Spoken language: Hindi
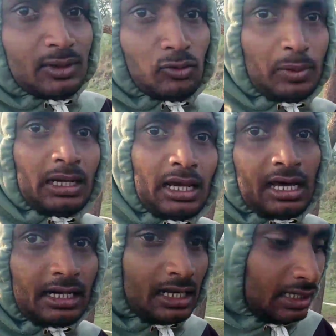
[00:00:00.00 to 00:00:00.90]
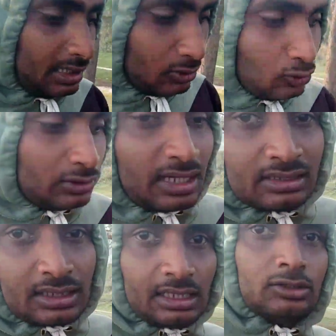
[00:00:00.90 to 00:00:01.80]
में ऊपर हरा हरा हो
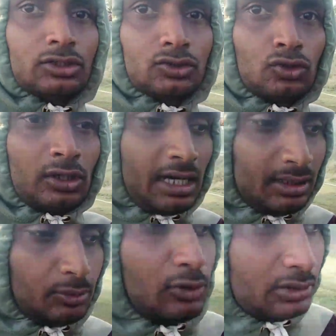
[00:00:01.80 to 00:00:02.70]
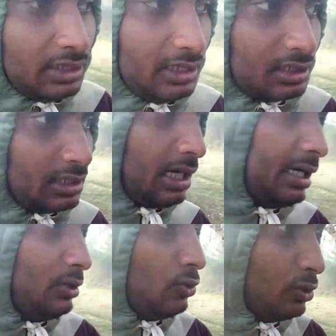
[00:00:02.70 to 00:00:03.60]
जाता है तो इसको काई बोलते हैं कि
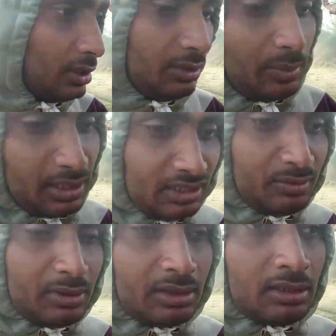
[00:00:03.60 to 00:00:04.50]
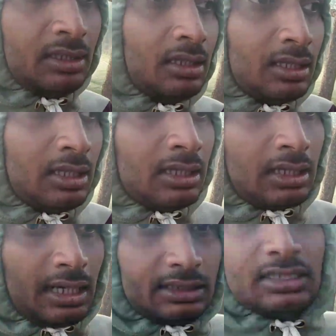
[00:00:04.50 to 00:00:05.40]
काई हो गई पानी में
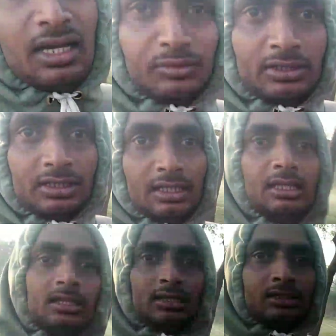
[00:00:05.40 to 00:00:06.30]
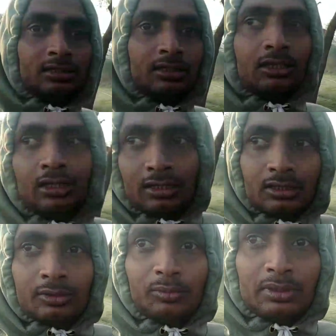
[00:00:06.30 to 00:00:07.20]
काई जाम गई है
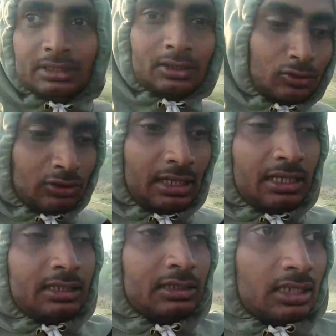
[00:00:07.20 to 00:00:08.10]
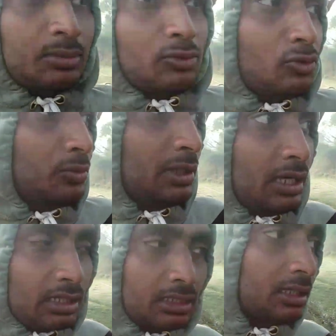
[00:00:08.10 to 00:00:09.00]
मैं देखो नहर की तरफ घूमने
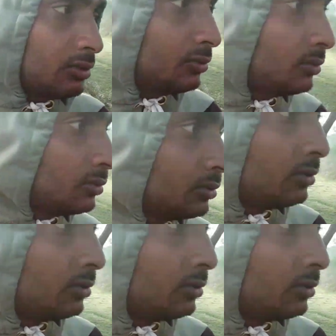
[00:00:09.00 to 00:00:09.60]
आ गया हूँ